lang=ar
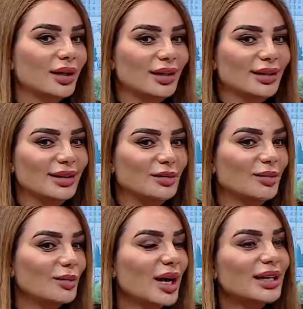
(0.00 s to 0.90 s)
يعني
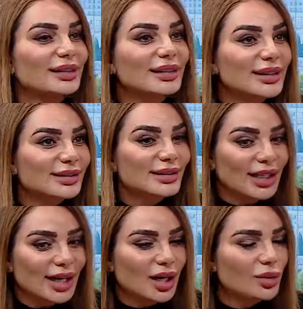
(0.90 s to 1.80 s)
ما رح تقدر
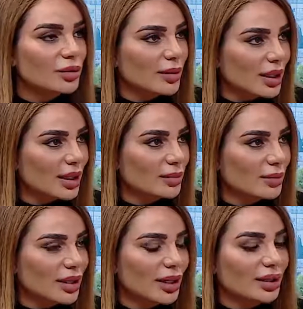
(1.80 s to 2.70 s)
تلحق على كل مرحله
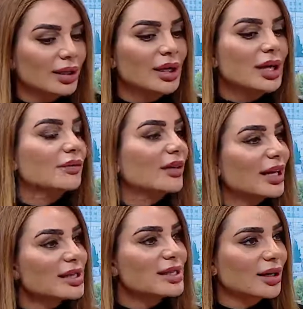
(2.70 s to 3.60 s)
بمرحله صحيح.
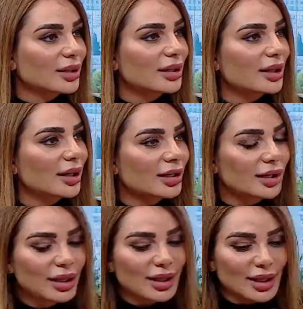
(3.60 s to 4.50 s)
فالاسهل للاهل
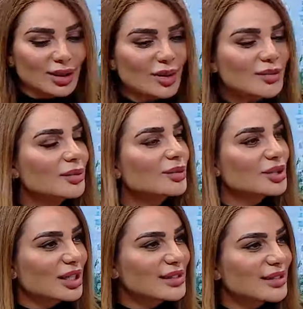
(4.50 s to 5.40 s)
انهم يبنوا
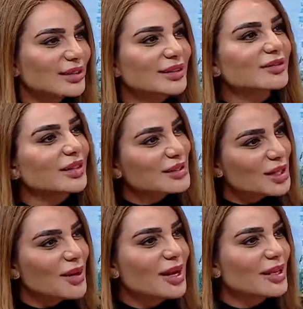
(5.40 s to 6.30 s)
شخصيه الطفل زي
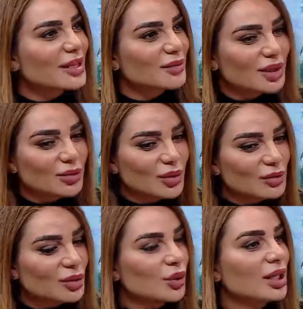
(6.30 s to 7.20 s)
ما حكينا من اول
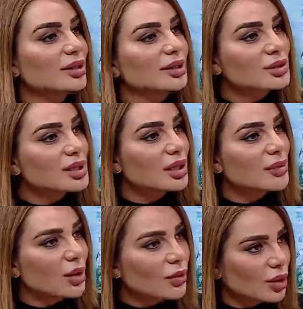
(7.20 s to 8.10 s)
من محيط الاسره
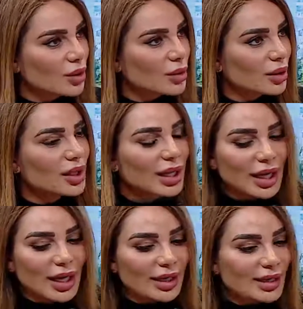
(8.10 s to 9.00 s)
باول عمره
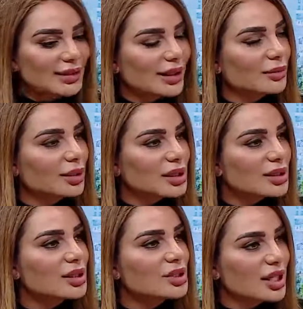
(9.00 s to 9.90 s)
هلا انت لما
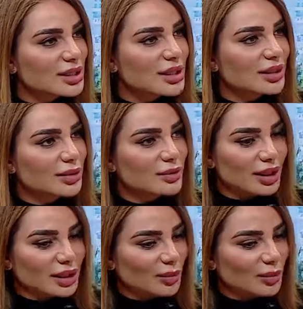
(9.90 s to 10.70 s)
تسقل شخصيه ابنك